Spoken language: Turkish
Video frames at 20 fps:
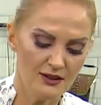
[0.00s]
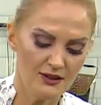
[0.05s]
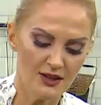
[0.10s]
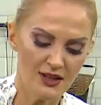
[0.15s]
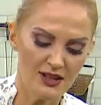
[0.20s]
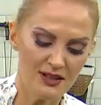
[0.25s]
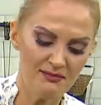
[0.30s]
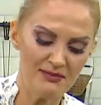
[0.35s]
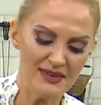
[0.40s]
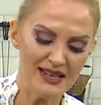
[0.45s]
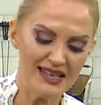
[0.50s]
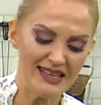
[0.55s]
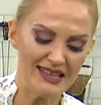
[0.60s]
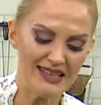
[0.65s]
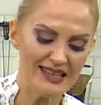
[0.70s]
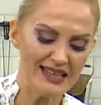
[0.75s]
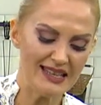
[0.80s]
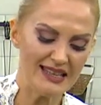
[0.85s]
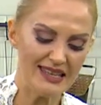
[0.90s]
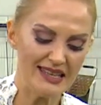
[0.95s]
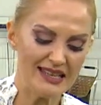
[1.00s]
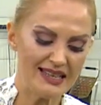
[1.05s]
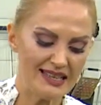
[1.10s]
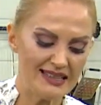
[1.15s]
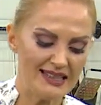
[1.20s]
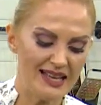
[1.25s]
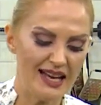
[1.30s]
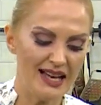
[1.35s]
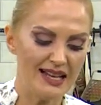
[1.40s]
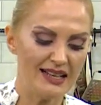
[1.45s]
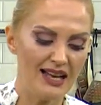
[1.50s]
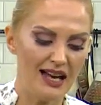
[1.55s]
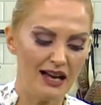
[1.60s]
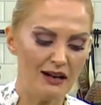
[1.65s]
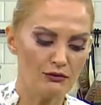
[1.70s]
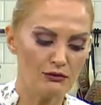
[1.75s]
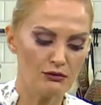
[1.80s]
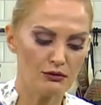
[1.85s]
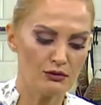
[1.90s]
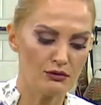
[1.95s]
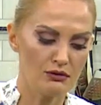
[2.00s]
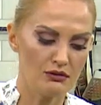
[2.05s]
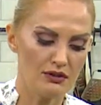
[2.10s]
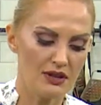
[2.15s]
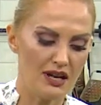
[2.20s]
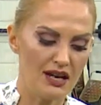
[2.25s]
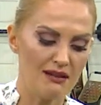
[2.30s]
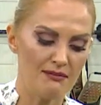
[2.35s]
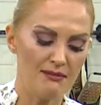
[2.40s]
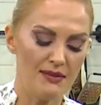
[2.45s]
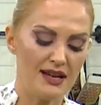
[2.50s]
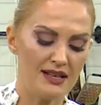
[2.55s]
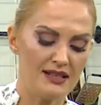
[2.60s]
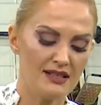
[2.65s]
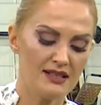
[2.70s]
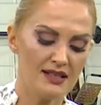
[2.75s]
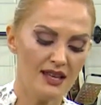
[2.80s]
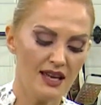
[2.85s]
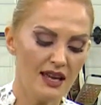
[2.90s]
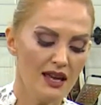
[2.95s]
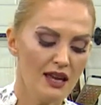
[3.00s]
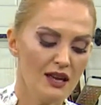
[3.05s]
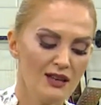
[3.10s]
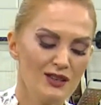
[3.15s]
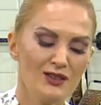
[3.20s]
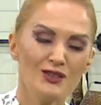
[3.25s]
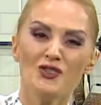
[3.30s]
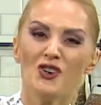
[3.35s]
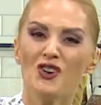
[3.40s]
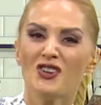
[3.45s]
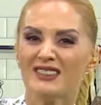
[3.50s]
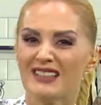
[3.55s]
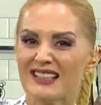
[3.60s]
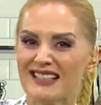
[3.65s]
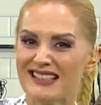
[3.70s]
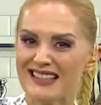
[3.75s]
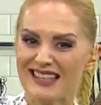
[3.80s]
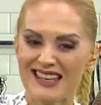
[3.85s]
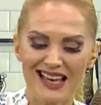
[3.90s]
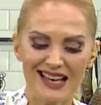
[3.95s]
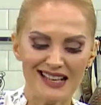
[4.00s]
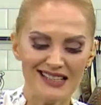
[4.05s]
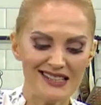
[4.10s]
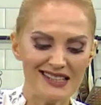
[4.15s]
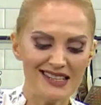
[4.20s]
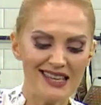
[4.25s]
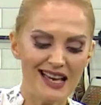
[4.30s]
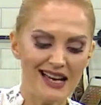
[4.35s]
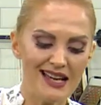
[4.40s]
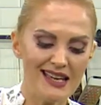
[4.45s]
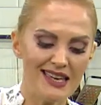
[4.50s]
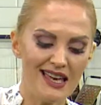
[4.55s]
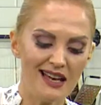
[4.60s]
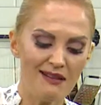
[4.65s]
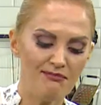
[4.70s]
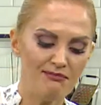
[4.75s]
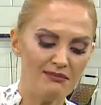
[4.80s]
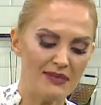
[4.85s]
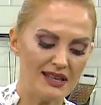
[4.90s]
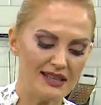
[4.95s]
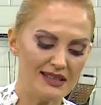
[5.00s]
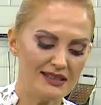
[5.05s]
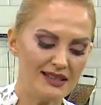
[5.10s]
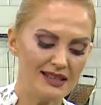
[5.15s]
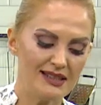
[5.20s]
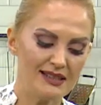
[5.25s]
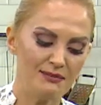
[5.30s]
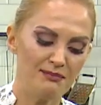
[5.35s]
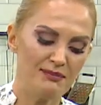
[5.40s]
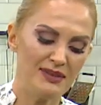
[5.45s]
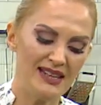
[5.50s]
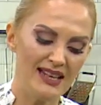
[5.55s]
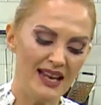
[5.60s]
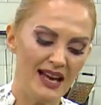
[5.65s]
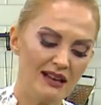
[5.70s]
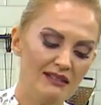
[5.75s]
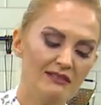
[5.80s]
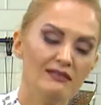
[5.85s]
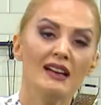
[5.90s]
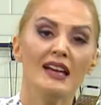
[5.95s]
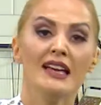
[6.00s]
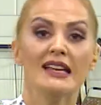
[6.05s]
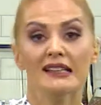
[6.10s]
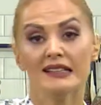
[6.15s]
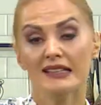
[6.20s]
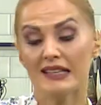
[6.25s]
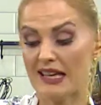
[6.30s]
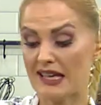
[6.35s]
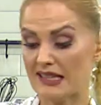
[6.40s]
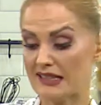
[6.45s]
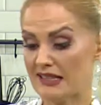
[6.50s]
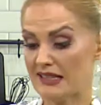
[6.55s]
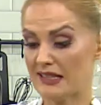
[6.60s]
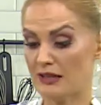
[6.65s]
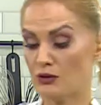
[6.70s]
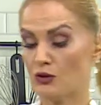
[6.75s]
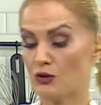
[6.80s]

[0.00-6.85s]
Şöyle bir iki dakika daha kavrulsunlar bence. Çok da siyah siyah yapmayın. Hani pilav niyetine